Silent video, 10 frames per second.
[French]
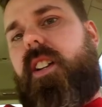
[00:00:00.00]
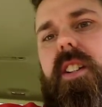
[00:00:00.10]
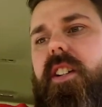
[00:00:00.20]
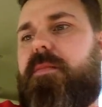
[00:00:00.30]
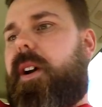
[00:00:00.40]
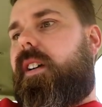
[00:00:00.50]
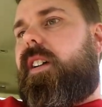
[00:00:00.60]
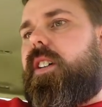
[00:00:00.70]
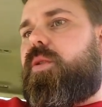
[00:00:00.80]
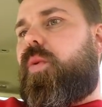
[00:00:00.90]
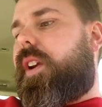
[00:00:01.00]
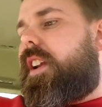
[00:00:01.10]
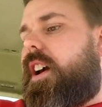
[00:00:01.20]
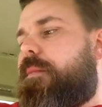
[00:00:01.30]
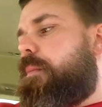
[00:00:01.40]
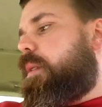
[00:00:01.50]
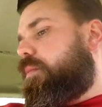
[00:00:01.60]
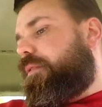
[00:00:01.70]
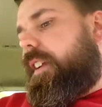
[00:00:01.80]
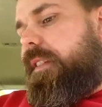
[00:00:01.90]
J'espère que la souris là, elle m'a pas
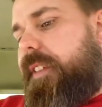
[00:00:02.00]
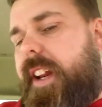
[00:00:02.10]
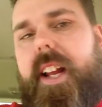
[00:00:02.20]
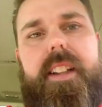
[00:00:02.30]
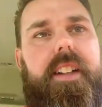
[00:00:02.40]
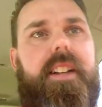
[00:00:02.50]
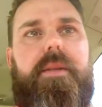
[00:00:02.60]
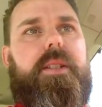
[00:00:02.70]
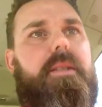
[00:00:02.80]
bouffé les fils électriques parce